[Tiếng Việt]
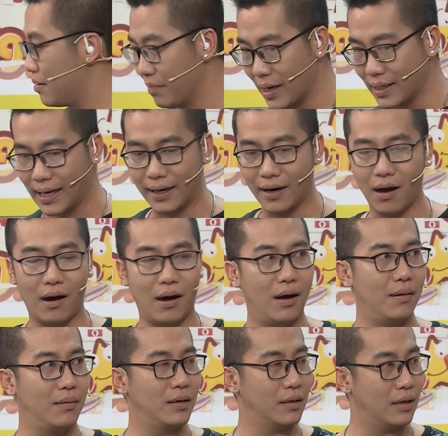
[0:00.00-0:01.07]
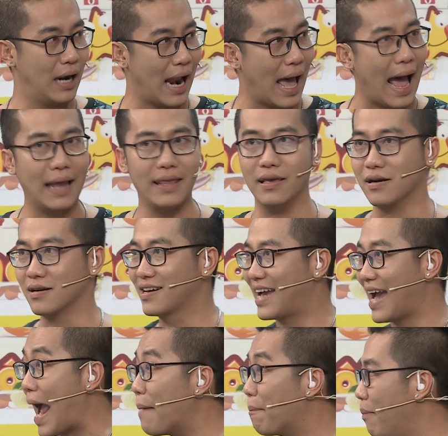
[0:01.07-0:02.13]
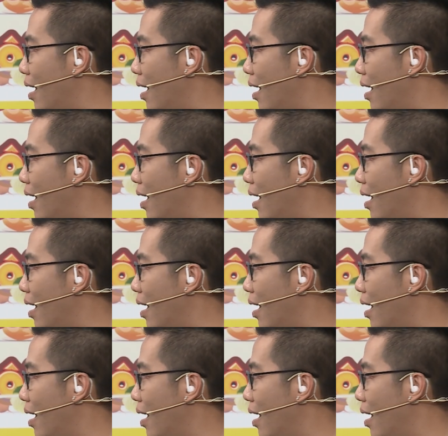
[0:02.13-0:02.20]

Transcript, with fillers: Bên cạnh đó là những cái áp